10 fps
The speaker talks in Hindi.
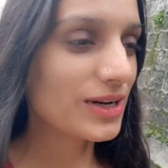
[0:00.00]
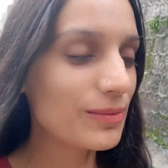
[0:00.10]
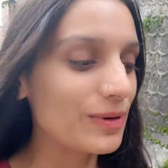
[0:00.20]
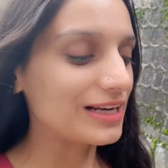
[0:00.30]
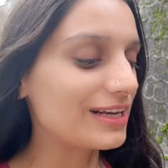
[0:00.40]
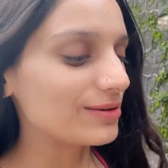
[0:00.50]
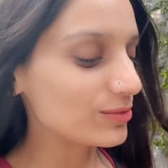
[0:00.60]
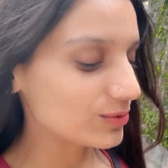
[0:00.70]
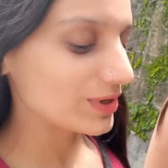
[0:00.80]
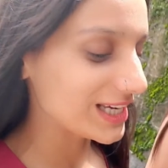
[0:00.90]
ना पहले
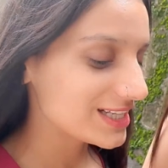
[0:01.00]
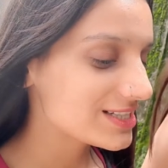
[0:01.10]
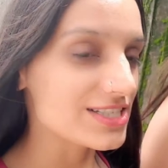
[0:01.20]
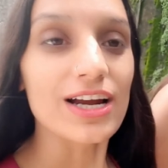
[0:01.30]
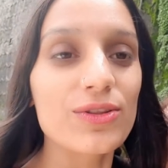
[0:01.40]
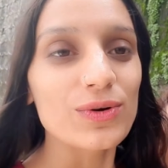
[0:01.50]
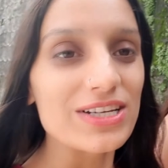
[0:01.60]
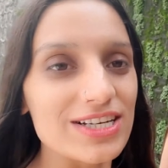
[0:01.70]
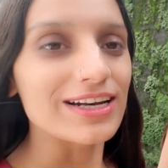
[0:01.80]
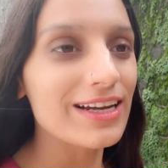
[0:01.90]
हम लोग वहीं चार
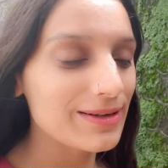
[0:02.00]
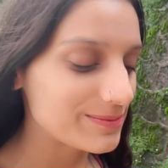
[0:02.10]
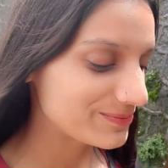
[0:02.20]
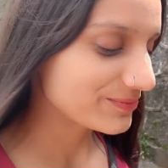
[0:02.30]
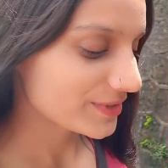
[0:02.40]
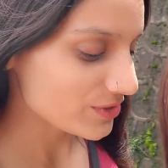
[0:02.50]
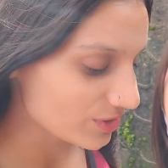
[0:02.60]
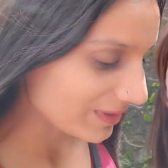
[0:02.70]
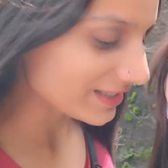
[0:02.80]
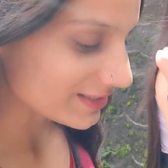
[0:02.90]
दुकान चल रहे हैं
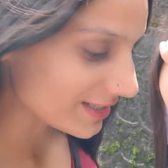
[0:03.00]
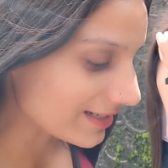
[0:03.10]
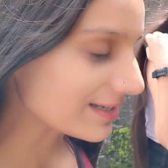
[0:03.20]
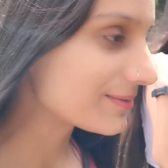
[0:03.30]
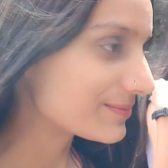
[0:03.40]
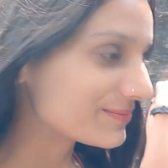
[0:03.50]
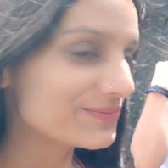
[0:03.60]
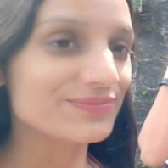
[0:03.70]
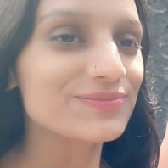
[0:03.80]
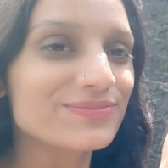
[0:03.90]
उसके बाद देखते हैं आगे है
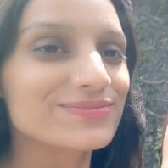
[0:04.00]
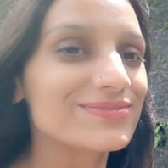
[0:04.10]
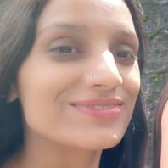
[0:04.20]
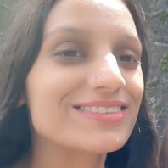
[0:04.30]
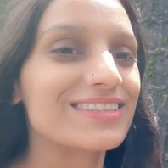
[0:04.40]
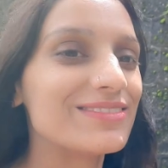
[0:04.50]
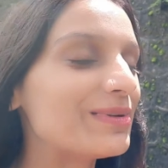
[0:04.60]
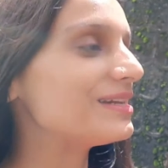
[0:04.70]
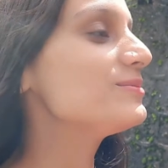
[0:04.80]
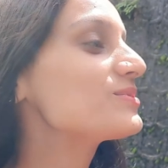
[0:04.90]
कहाँ वो चार दुकान
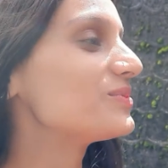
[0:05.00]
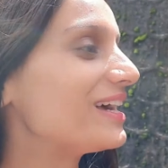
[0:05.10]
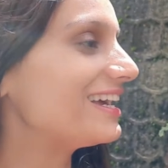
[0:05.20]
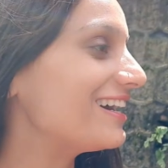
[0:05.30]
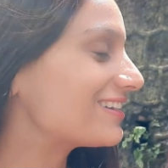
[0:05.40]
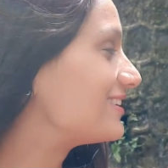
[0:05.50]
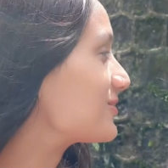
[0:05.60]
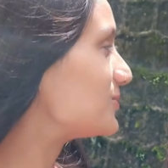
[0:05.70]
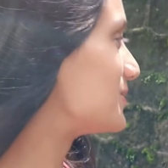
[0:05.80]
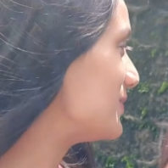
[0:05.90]
मैंने भी सुना है यार
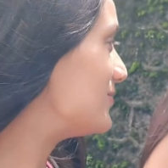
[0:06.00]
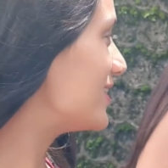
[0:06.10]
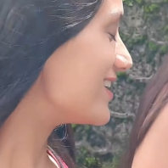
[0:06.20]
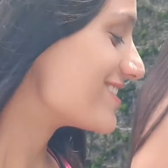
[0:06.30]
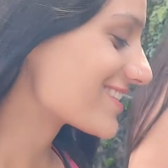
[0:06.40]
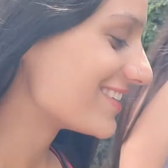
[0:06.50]
देखूंगी मैं भी आज